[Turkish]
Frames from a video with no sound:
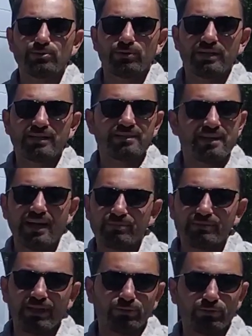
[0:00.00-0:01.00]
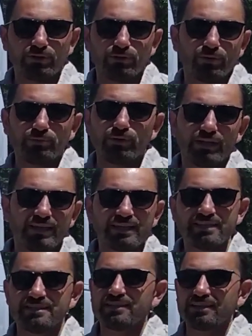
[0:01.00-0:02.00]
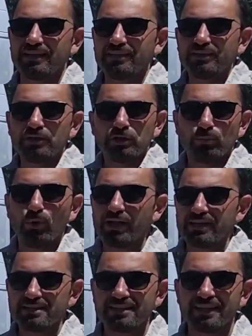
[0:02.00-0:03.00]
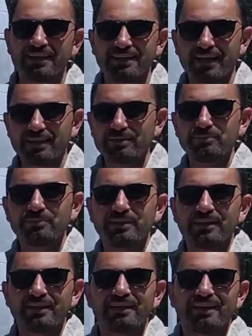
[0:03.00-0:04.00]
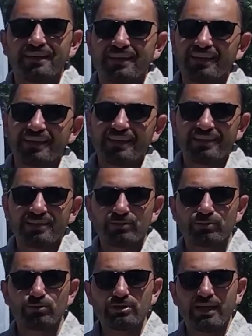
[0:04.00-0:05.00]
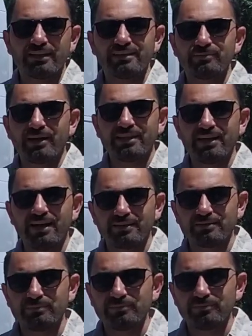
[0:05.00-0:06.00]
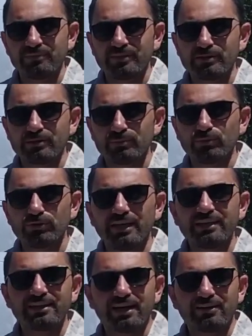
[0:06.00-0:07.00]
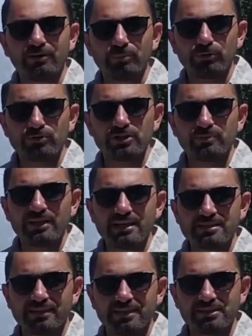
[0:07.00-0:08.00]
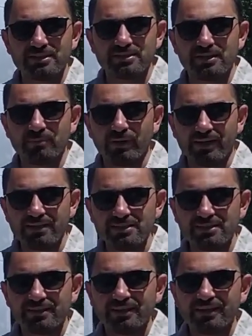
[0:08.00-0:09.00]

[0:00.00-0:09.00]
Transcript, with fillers: sonra sahibinden.com'da öyle gezinirken bu araca denk geldim. E, güzeldi, ben de aldım. Bu yeni karavan projemi gerçekleştireceğim araç.